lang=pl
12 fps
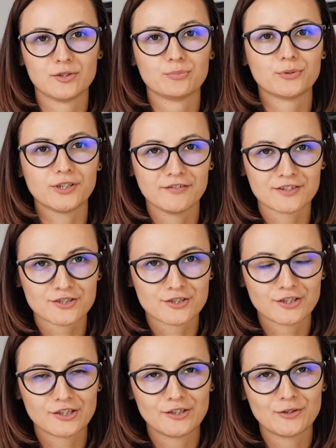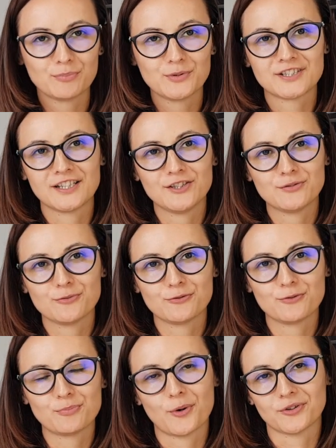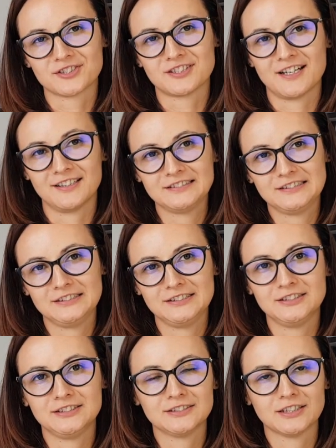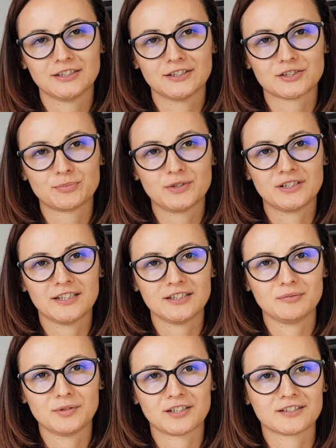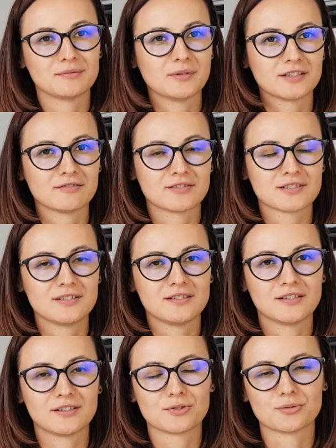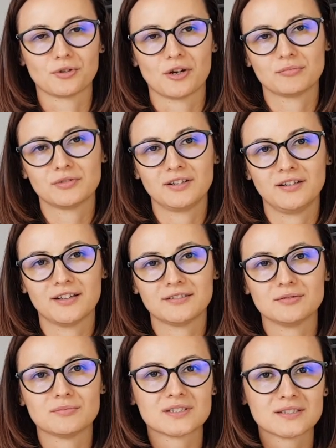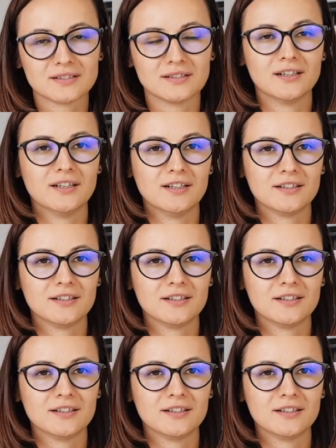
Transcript: Ponieważ e, pisaliśmy posta i e, z pytaniem, jakie tematy Was interesują, i jednym z